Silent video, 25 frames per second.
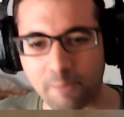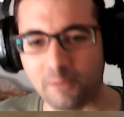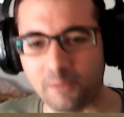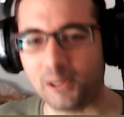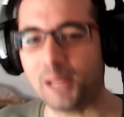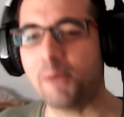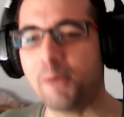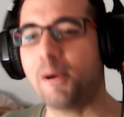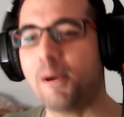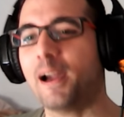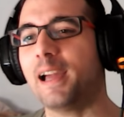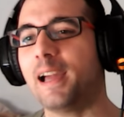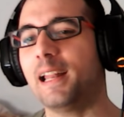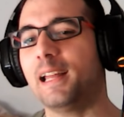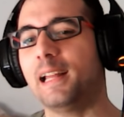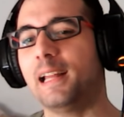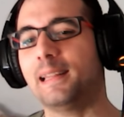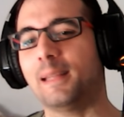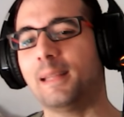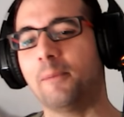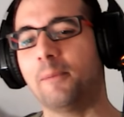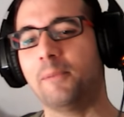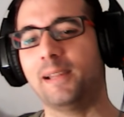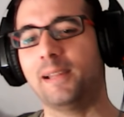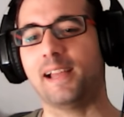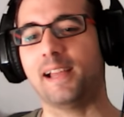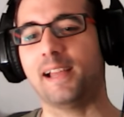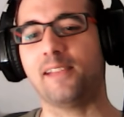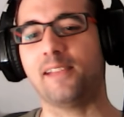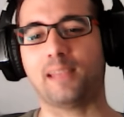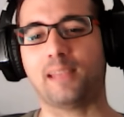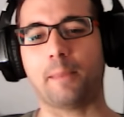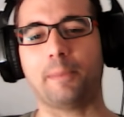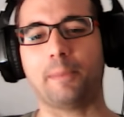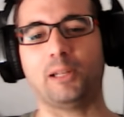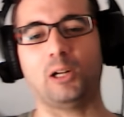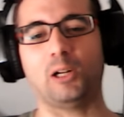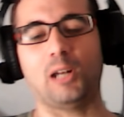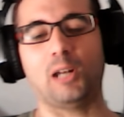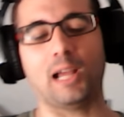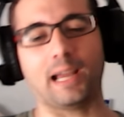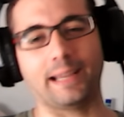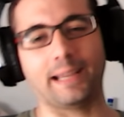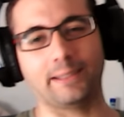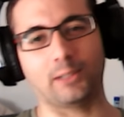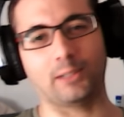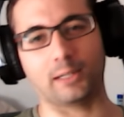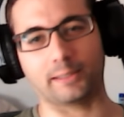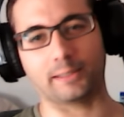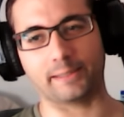Me lo iba a cargar también a ese Pero le ha
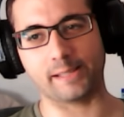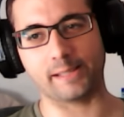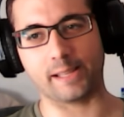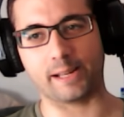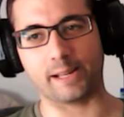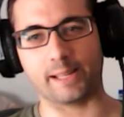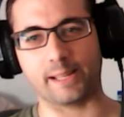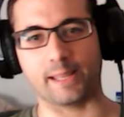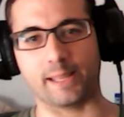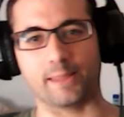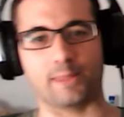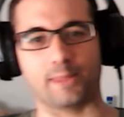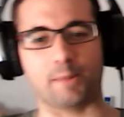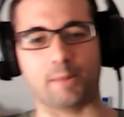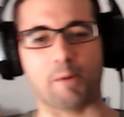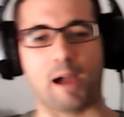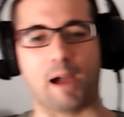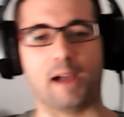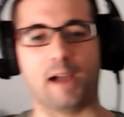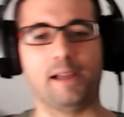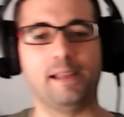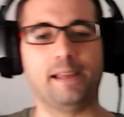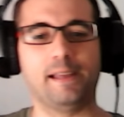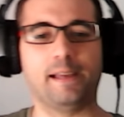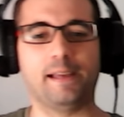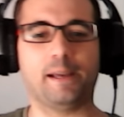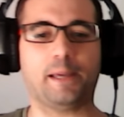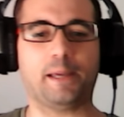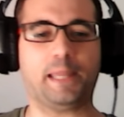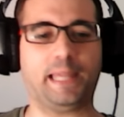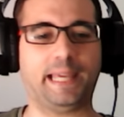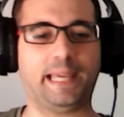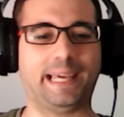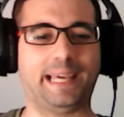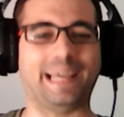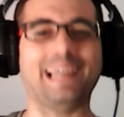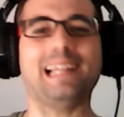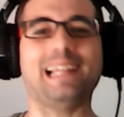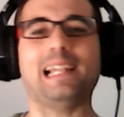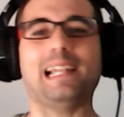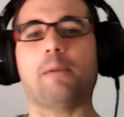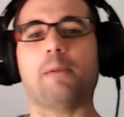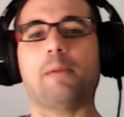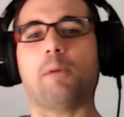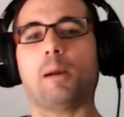caído artillería encima ¿Qué le